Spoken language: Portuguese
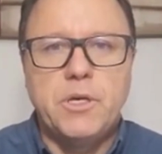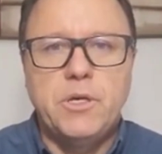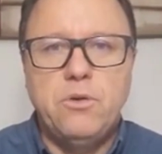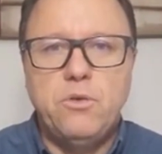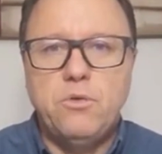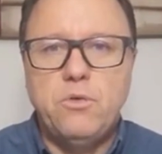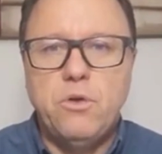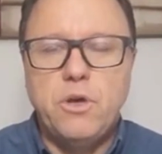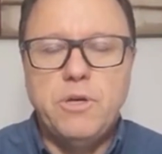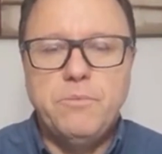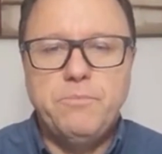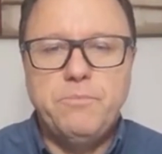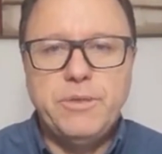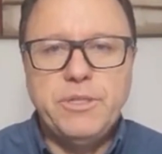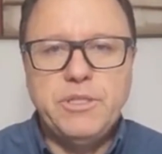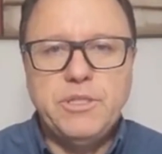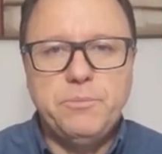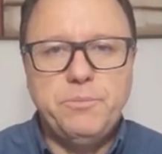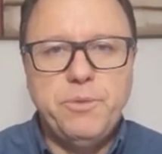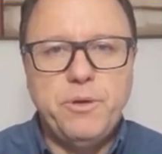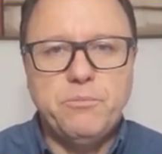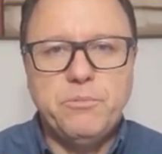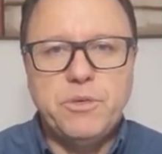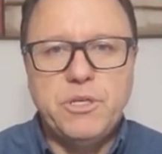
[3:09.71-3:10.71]
e ocorrem
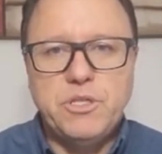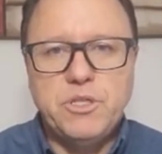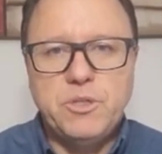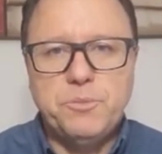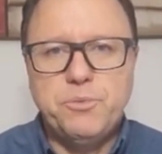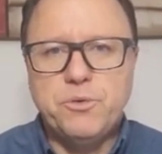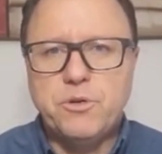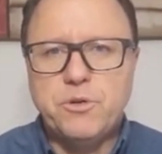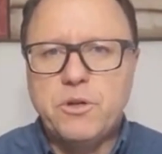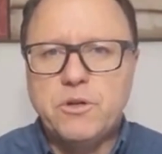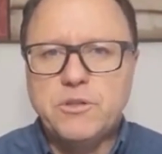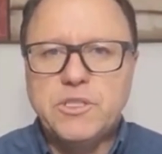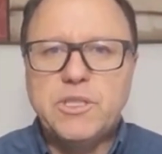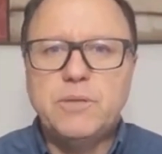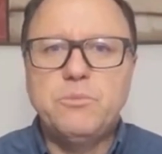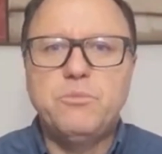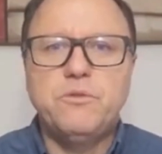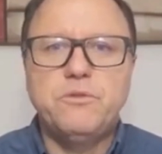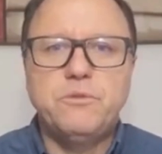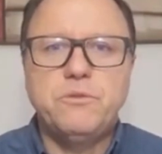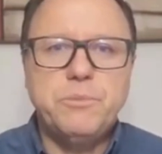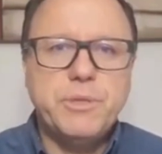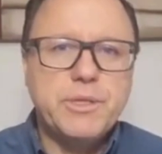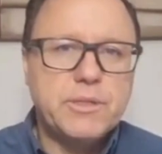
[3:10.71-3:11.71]
principalmente por causa da
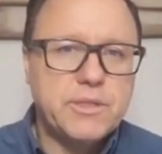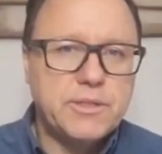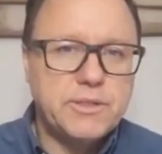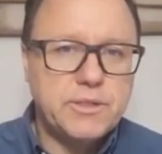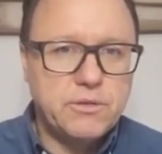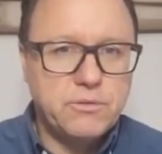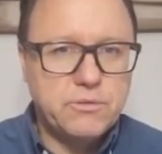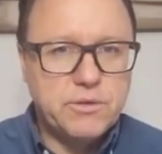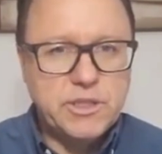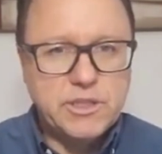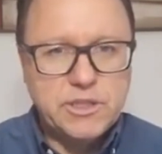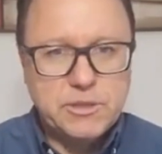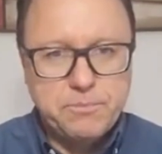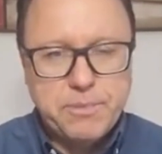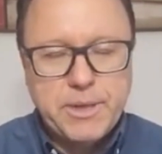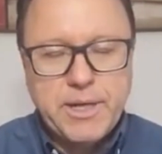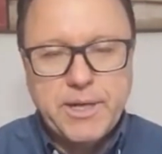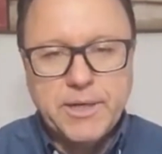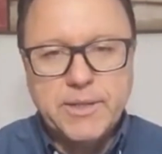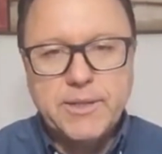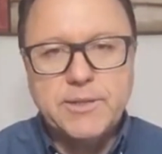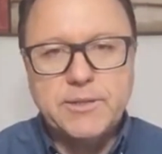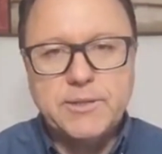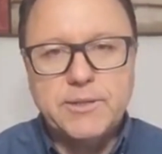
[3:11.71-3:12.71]
movimentação das
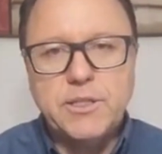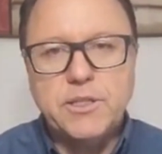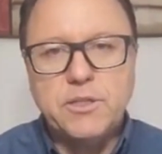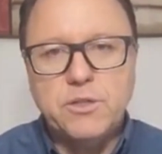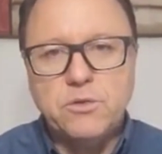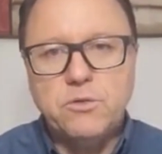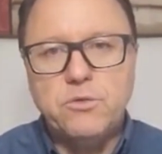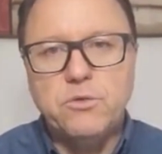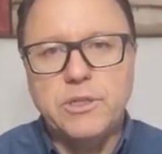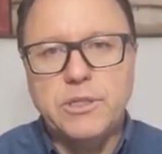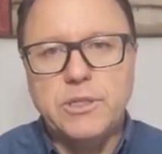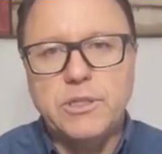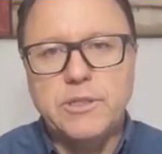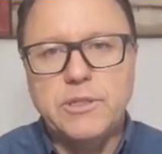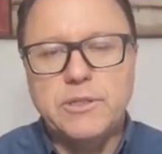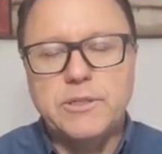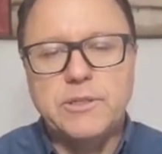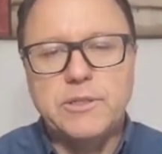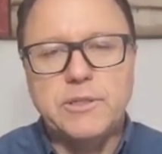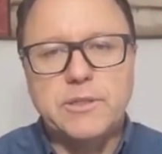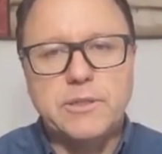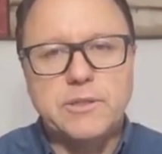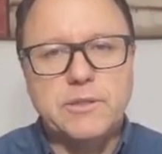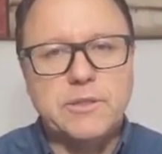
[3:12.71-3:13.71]
placas
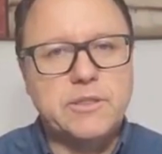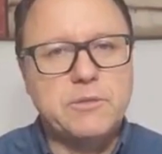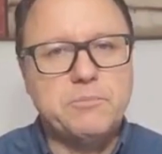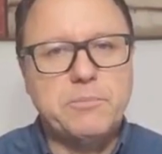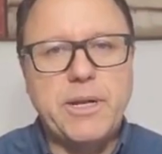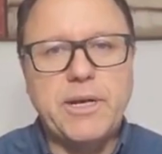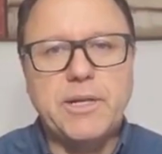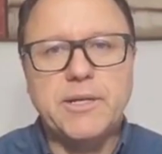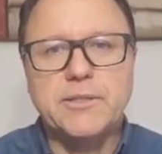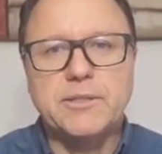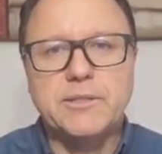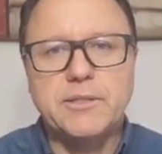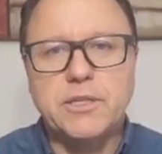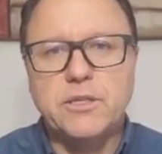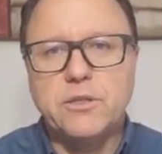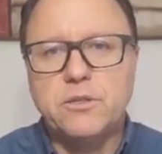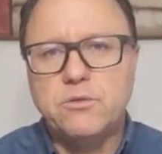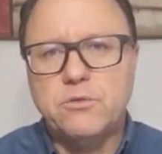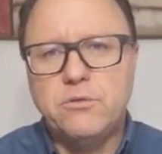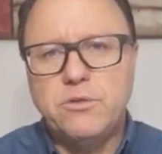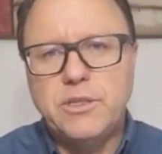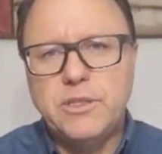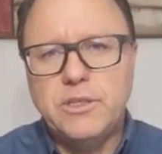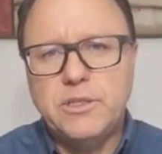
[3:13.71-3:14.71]
tectônicas. Né? Essas placas
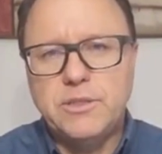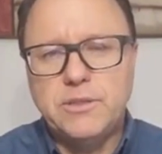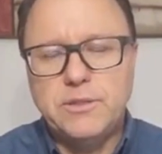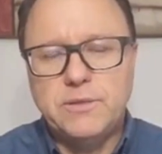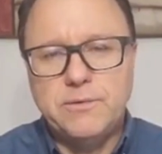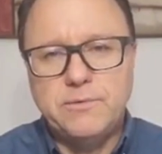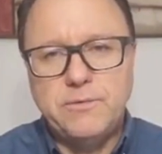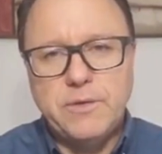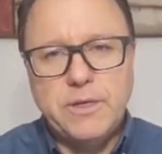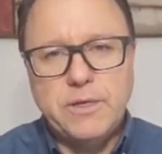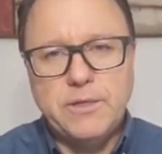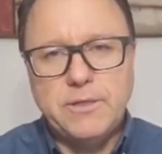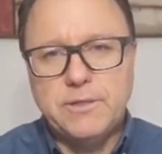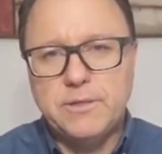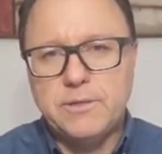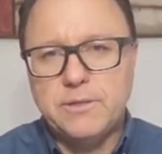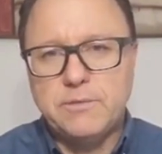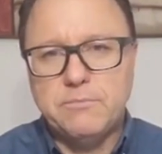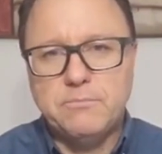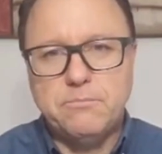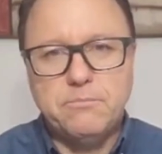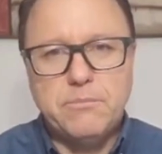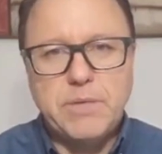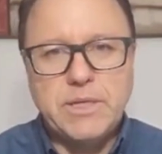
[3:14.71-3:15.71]
tectônicas,
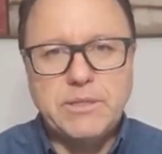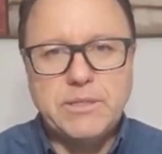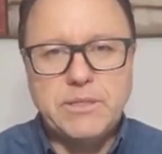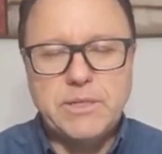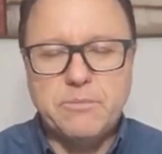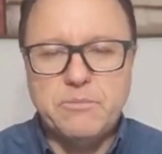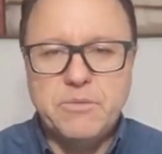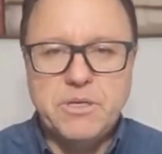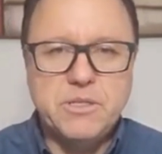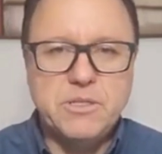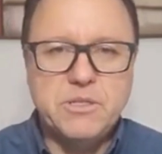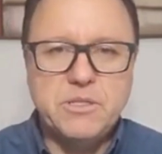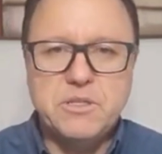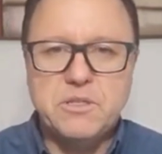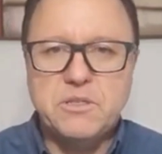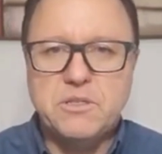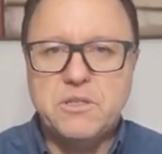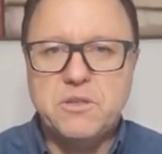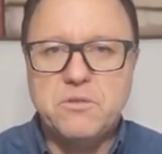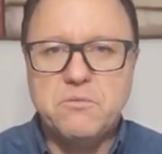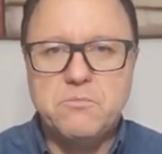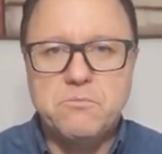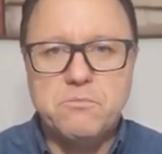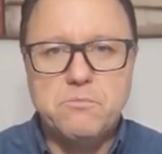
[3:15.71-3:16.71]
elas basicamente
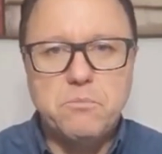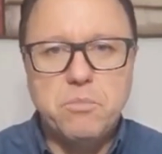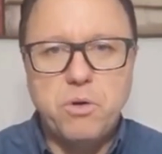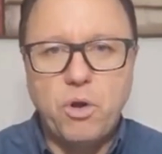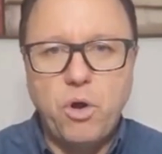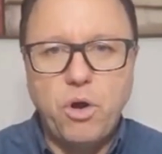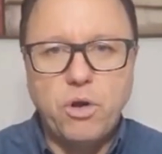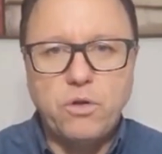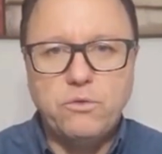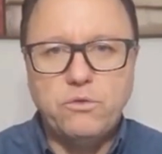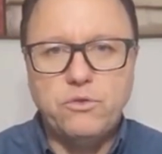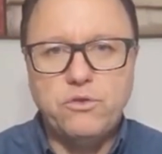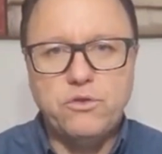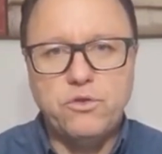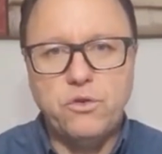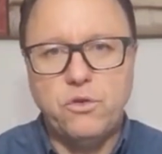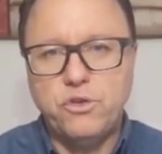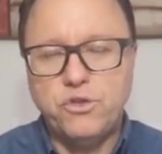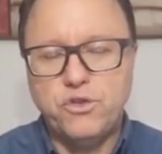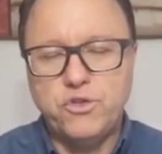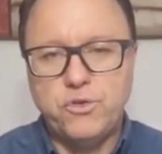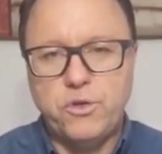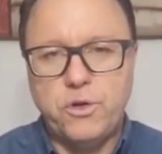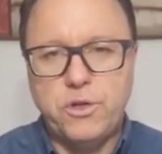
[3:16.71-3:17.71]
são blocos
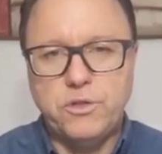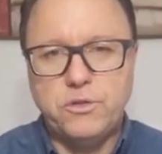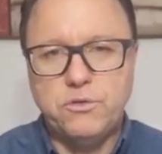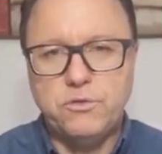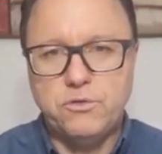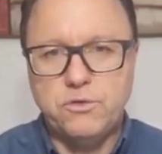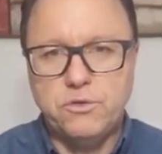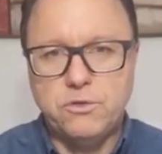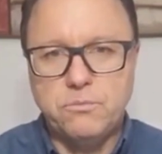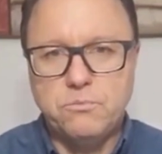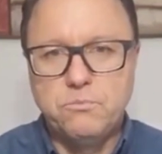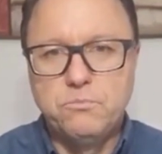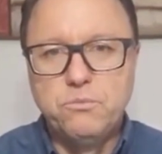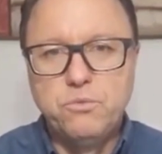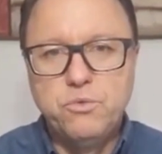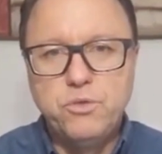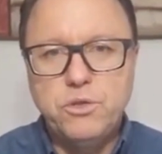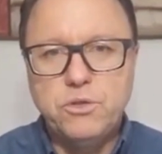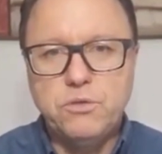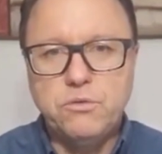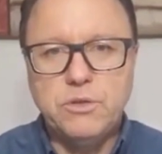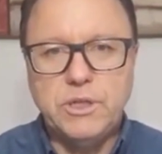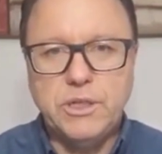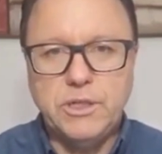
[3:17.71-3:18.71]
rochosos
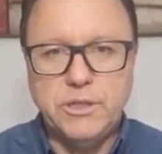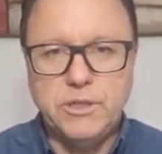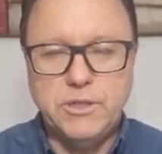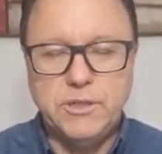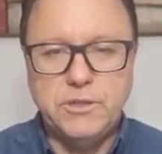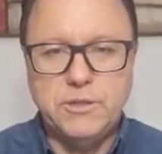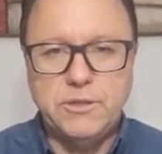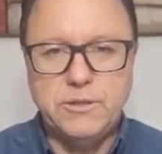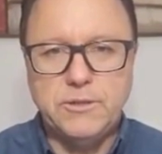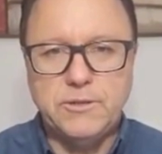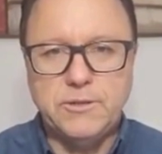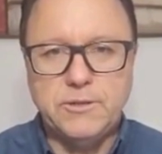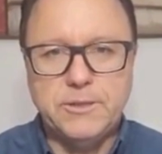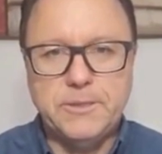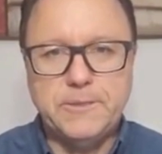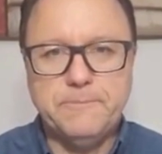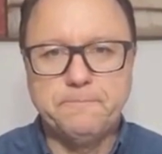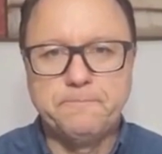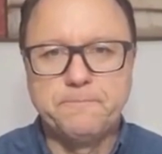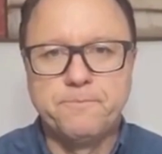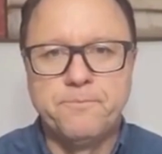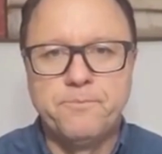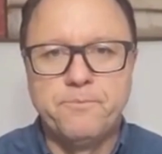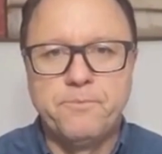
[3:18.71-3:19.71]
muito grandes né?